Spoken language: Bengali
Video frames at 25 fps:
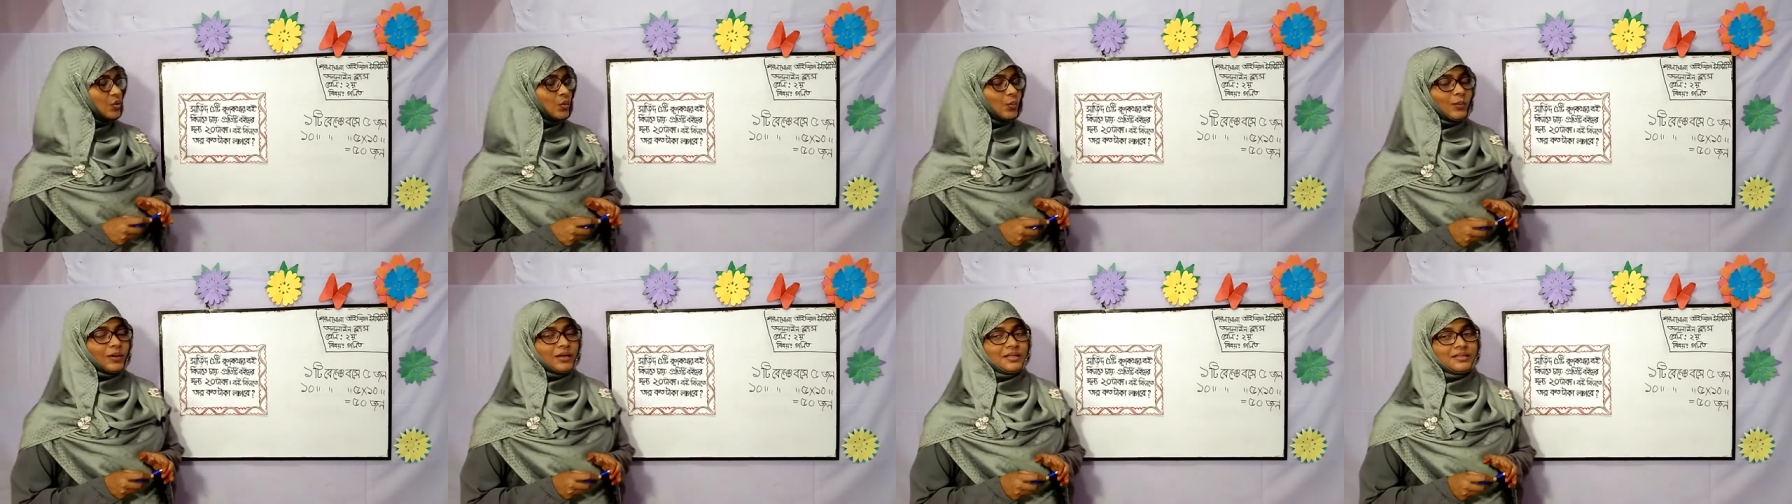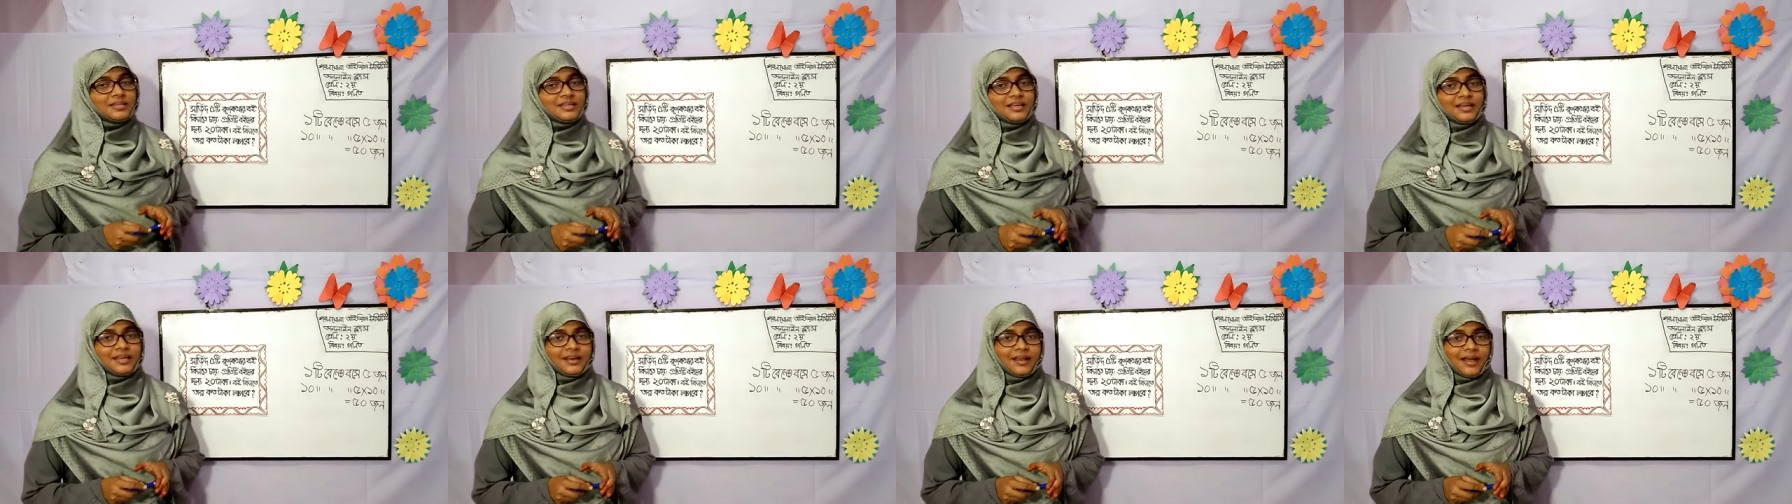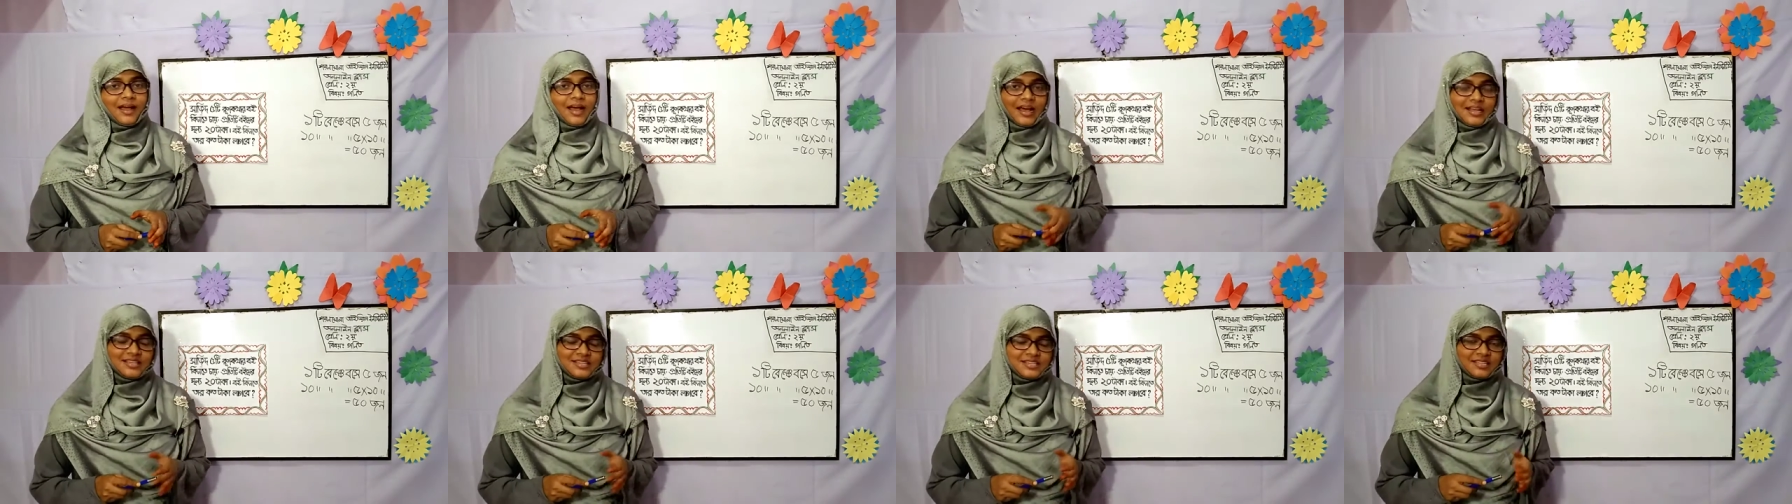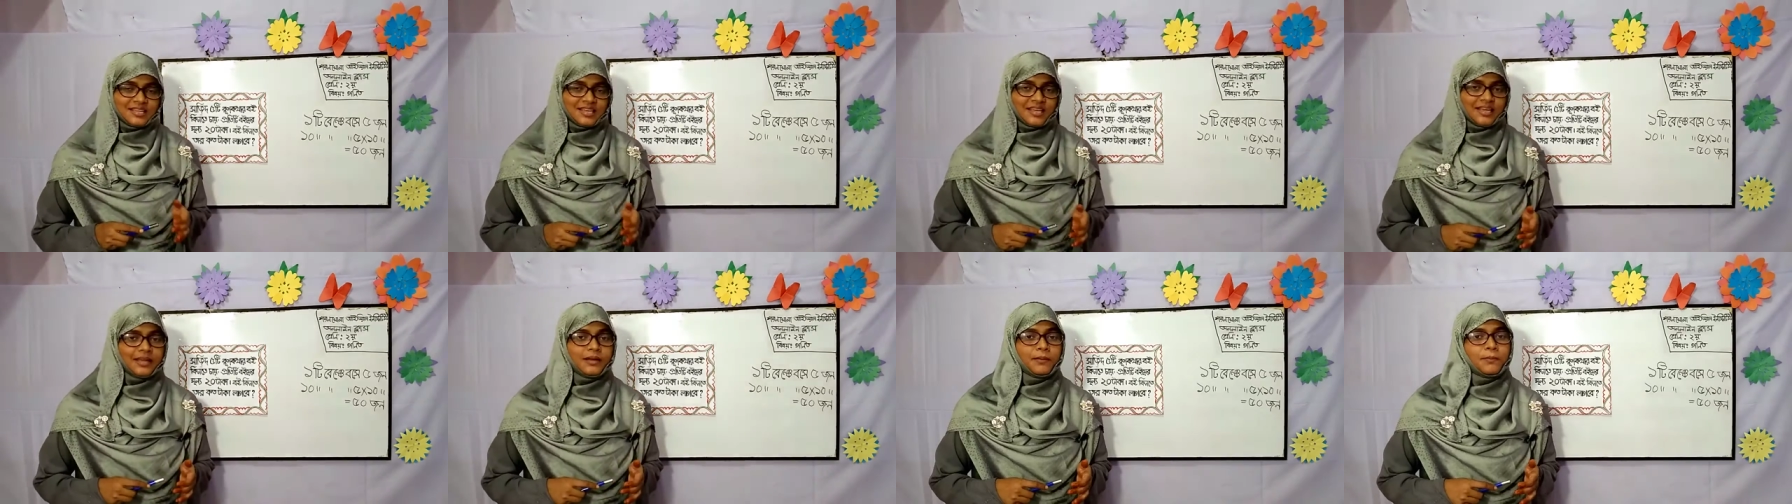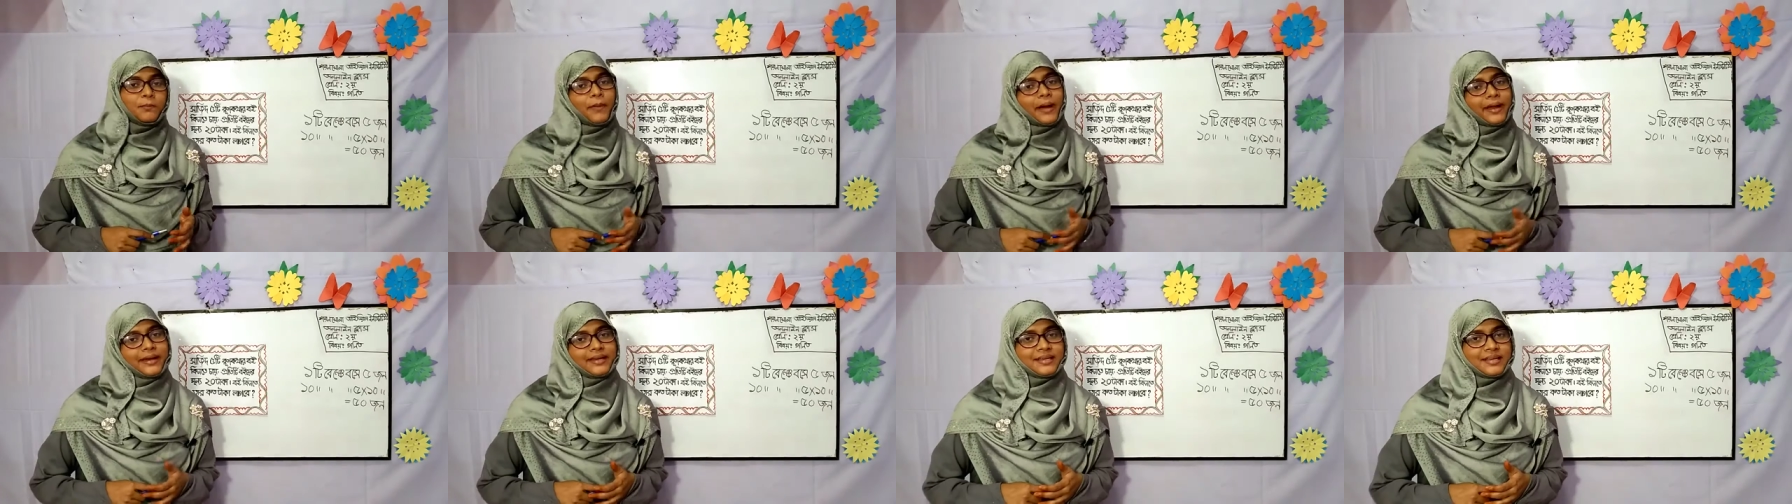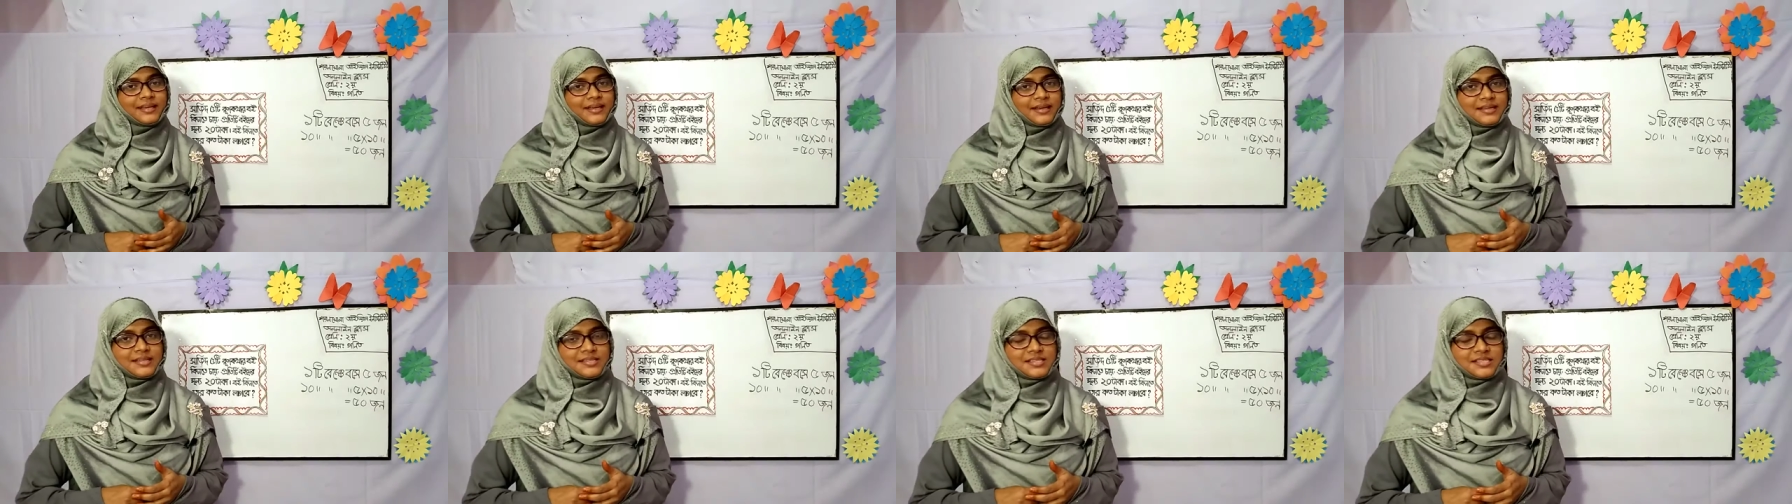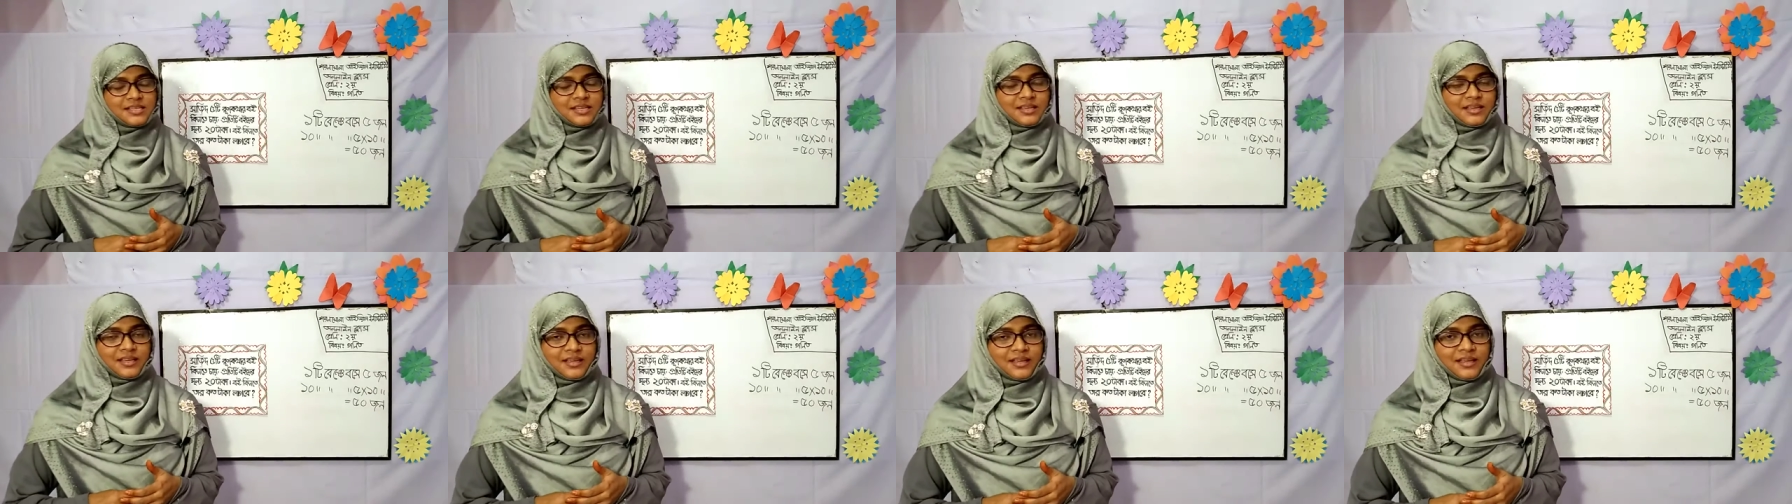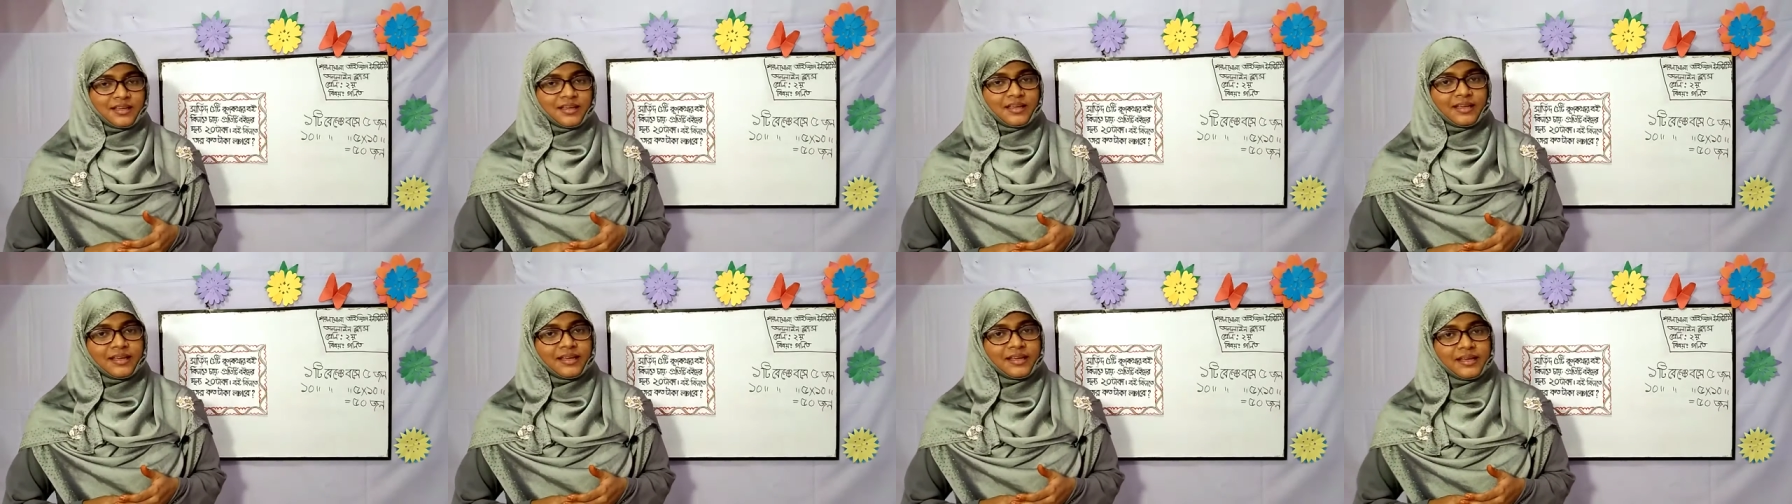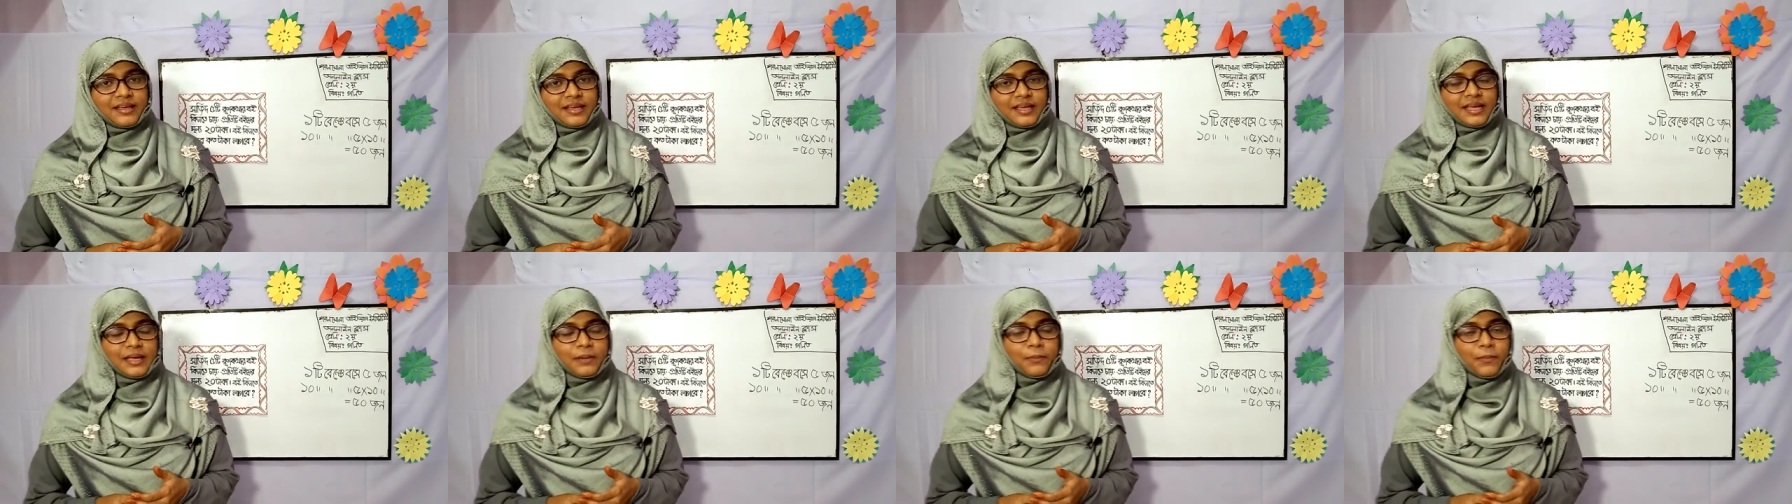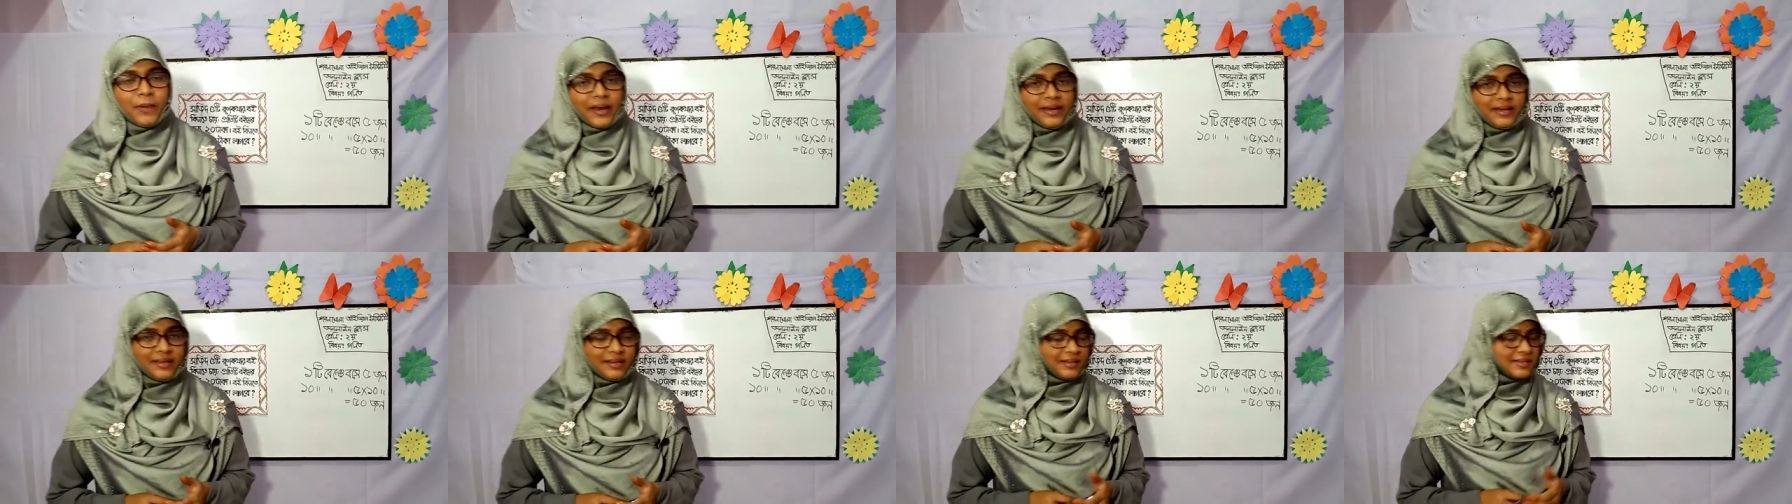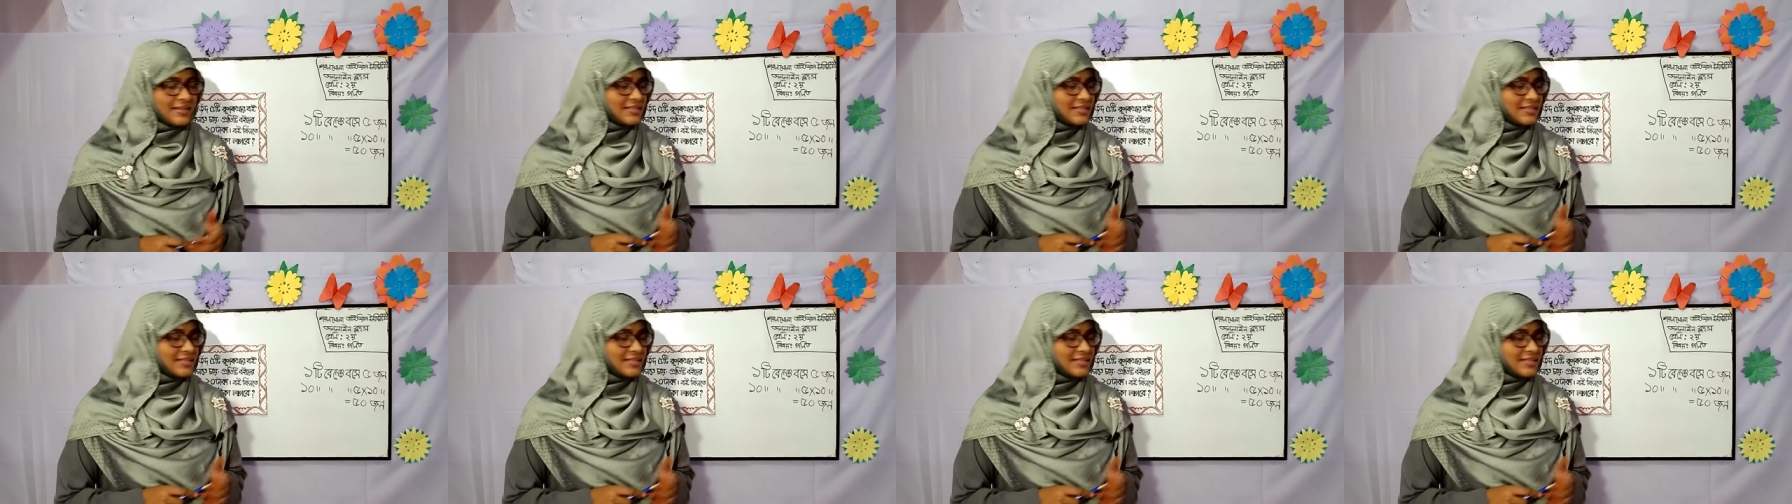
তোমাদের আজকের বাড়ি কাজ এই বাড়ি